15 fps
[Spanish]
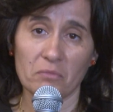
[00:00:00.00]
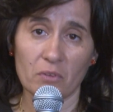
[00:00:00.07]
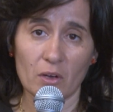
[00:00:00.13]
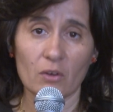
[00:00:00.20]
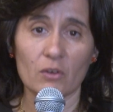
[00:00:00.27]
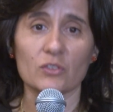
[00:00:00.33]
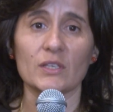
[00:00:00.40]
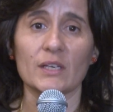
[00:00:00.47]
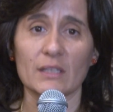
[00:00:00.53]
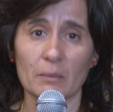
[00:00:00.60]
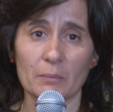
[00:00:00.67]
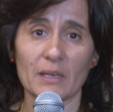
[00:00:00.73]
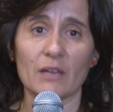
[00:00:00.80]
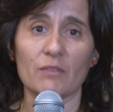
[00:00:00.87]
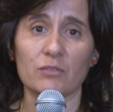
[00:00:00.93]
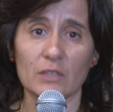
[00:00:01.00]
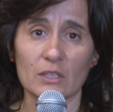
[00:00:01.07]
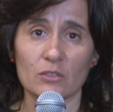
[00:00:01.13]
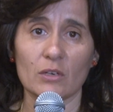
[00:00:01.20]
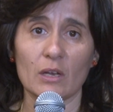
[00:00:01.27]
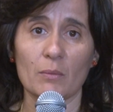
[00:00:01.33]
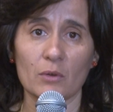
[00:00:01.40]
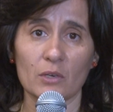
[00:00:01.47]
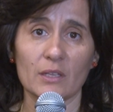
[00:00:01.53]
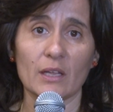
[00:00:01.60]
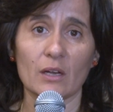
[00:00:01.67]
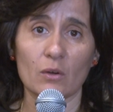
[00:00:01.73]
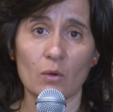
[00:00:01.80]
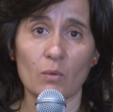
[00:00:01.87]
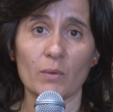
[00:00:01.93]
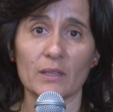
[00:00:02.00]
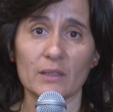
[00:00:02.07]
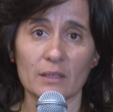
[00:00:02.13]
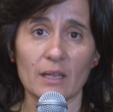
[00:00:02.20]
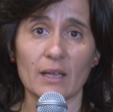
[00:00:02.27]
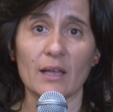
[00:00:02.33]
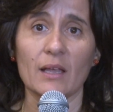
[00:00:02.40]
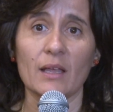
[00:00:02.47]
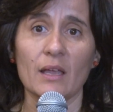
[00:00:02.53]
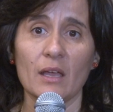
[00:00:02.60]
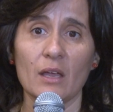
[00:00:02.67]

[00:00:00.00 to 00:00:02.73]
fue conocer también la Fundación Avon y darnos cuenta